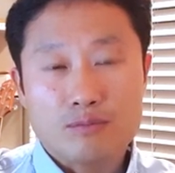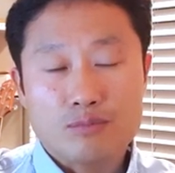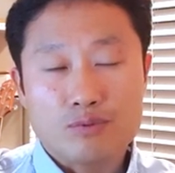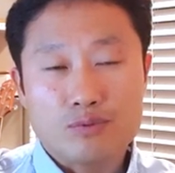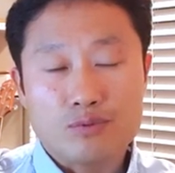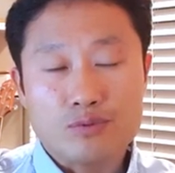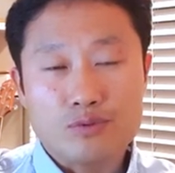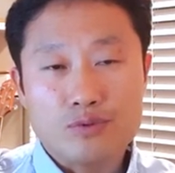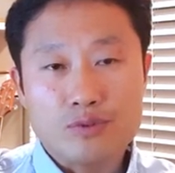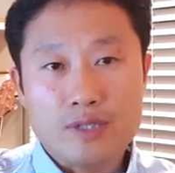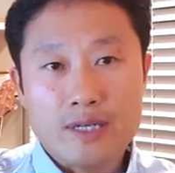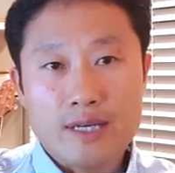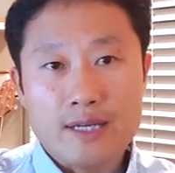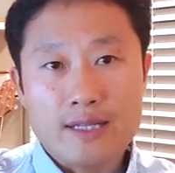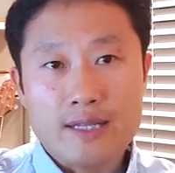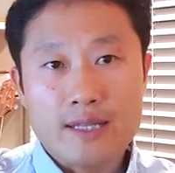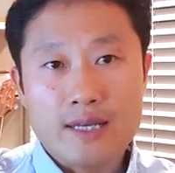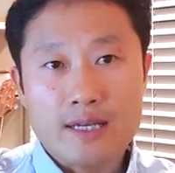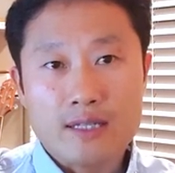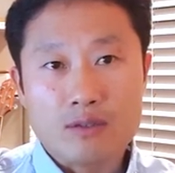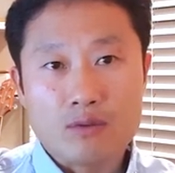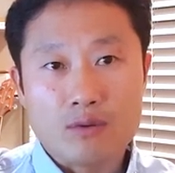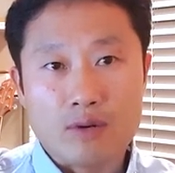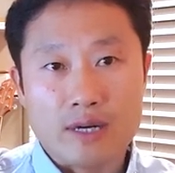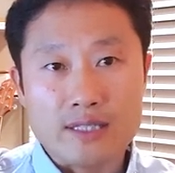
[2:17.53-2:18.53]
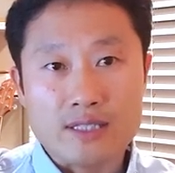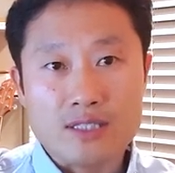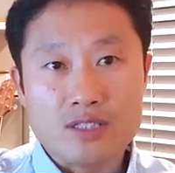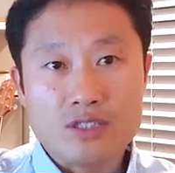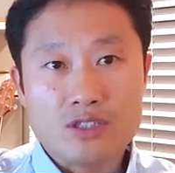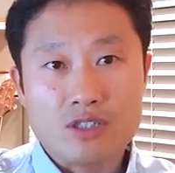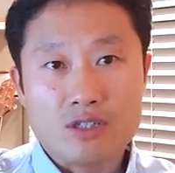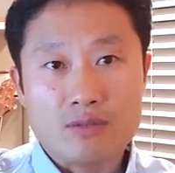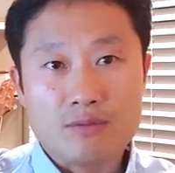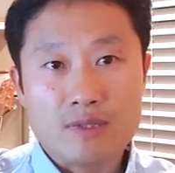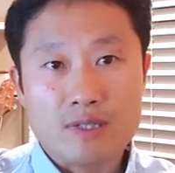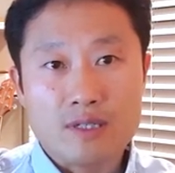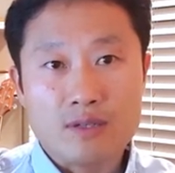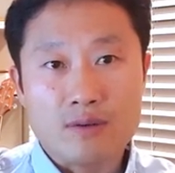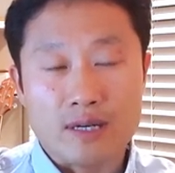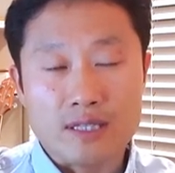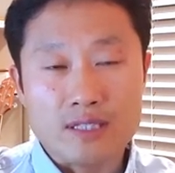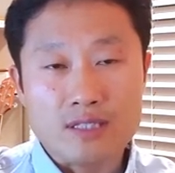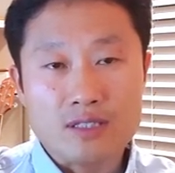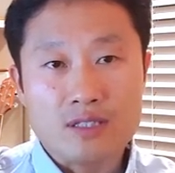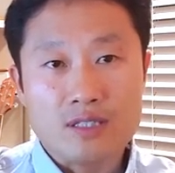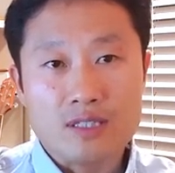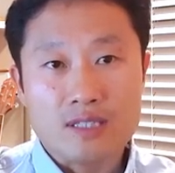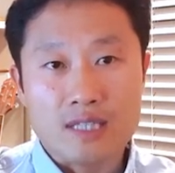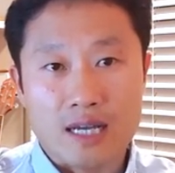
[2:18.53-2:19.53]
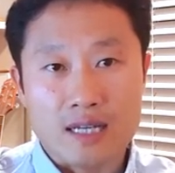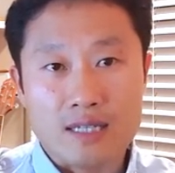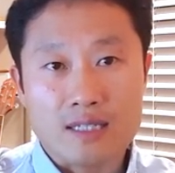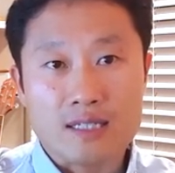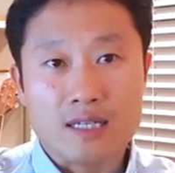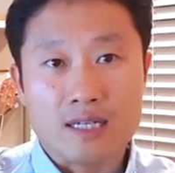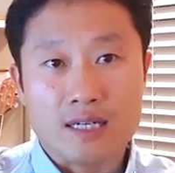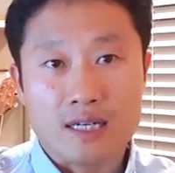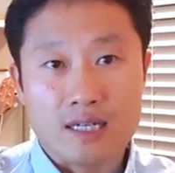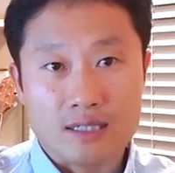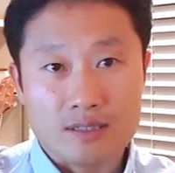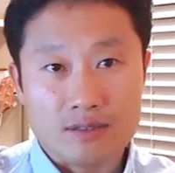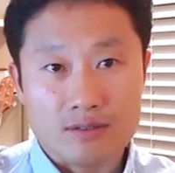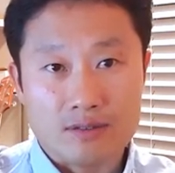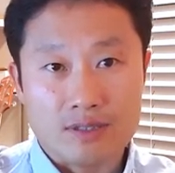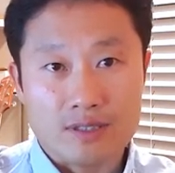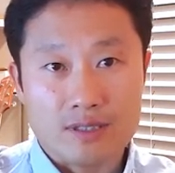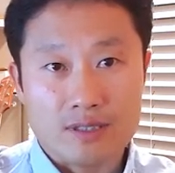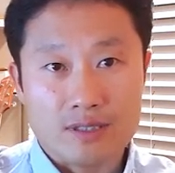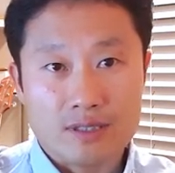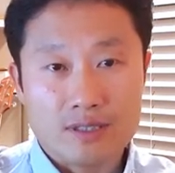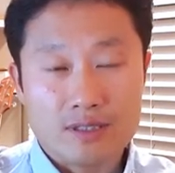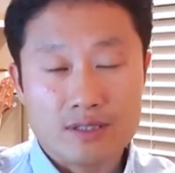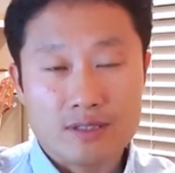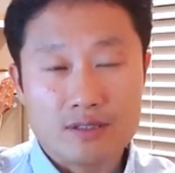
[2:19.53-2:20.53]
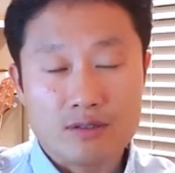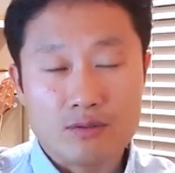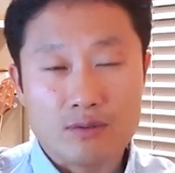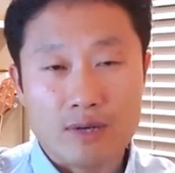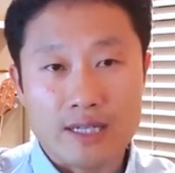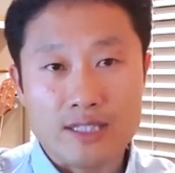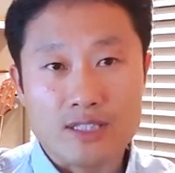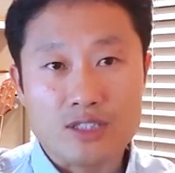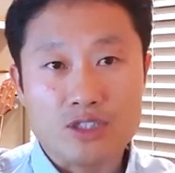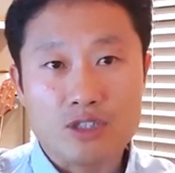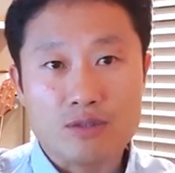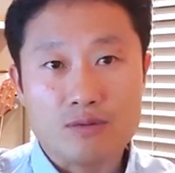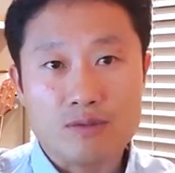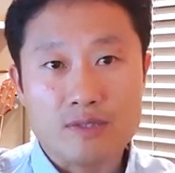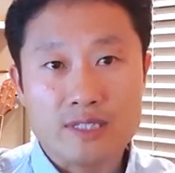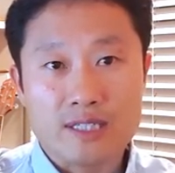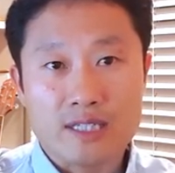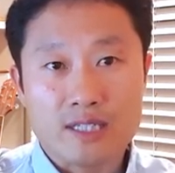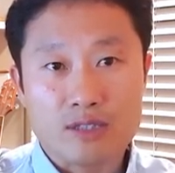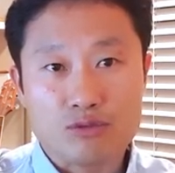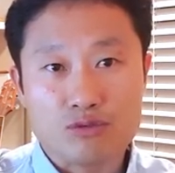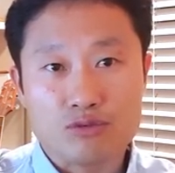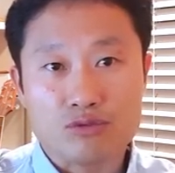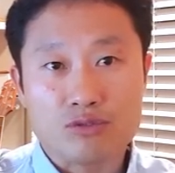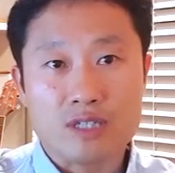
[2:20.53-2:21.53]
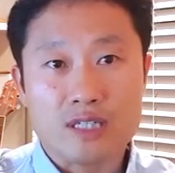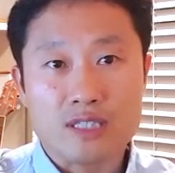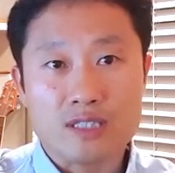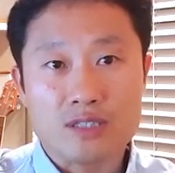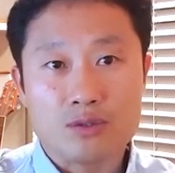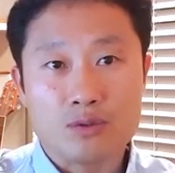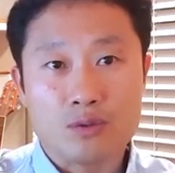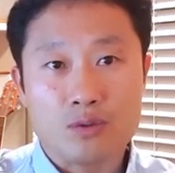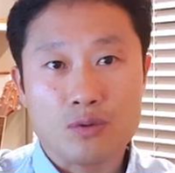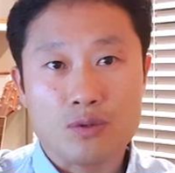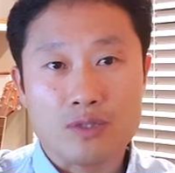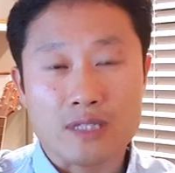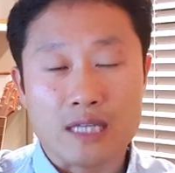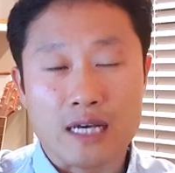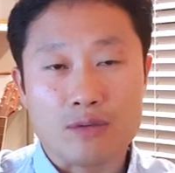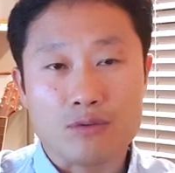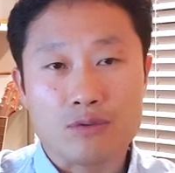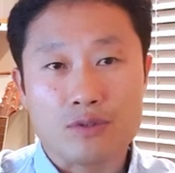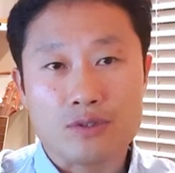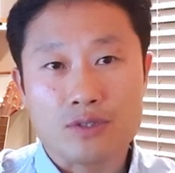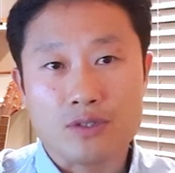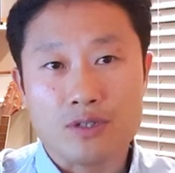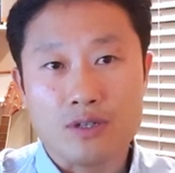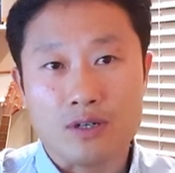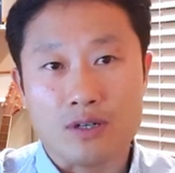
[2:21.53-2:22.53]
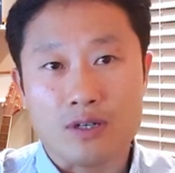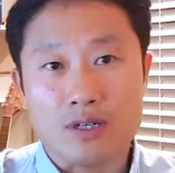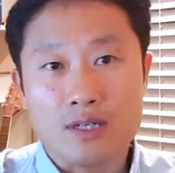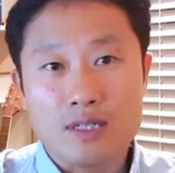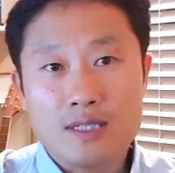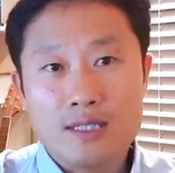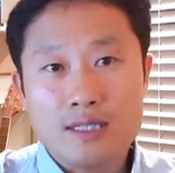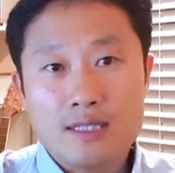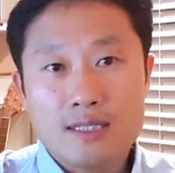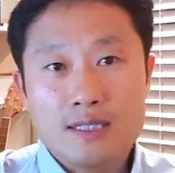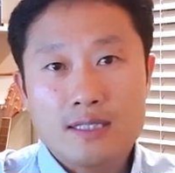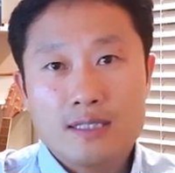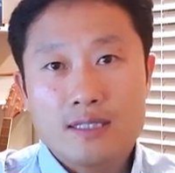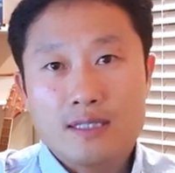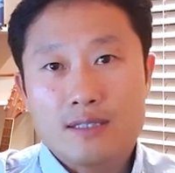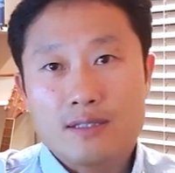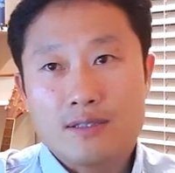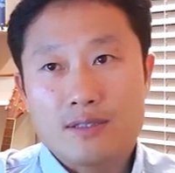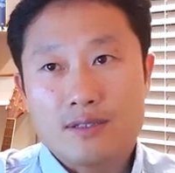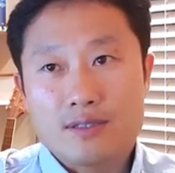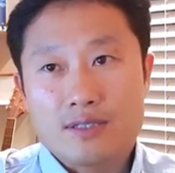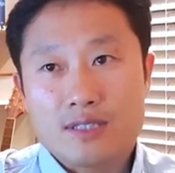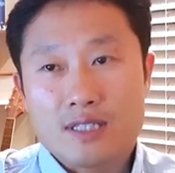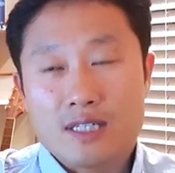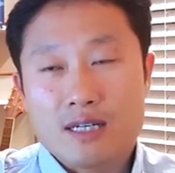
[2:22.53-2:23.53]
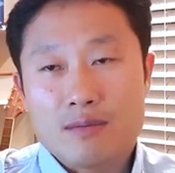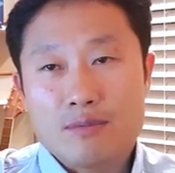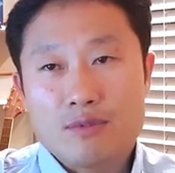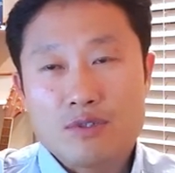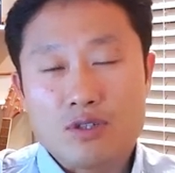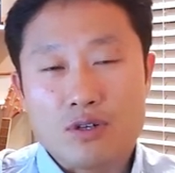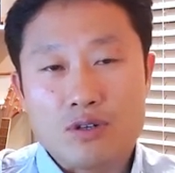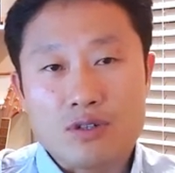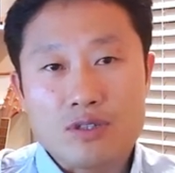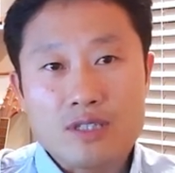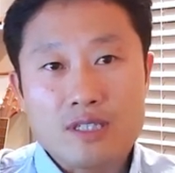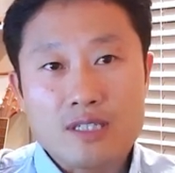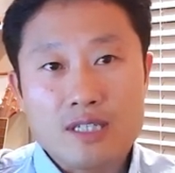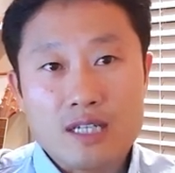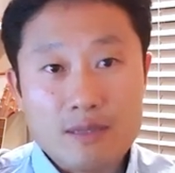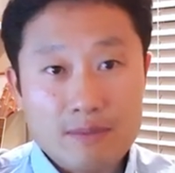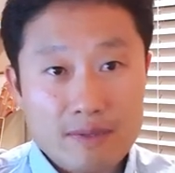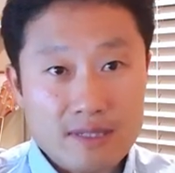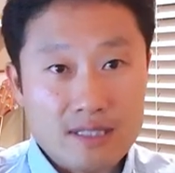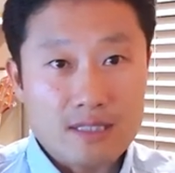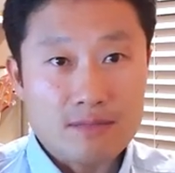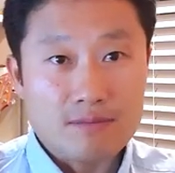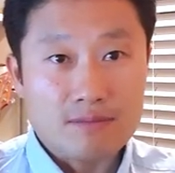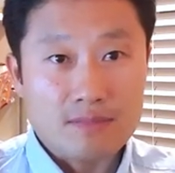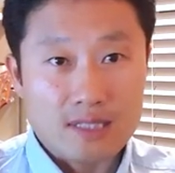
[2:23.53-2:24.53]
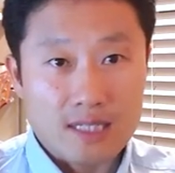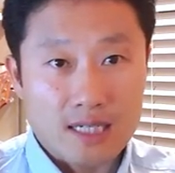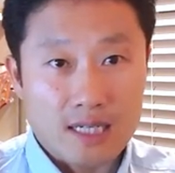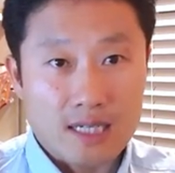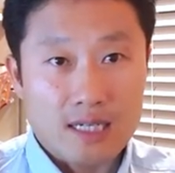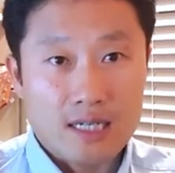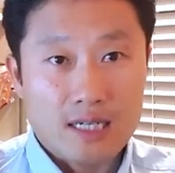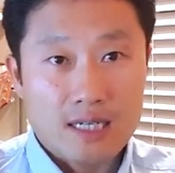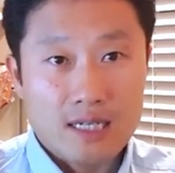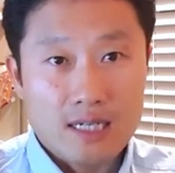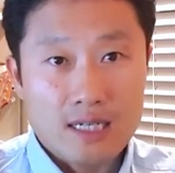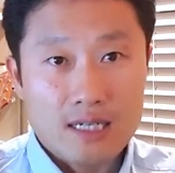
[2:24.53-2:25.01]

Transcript: 부에 대한 관점이 완전히 다르다는 거예요. 그래서 그 관점을 제가 두 가지로 나누어서 어, 제가 한번 정리를 해봤습니다.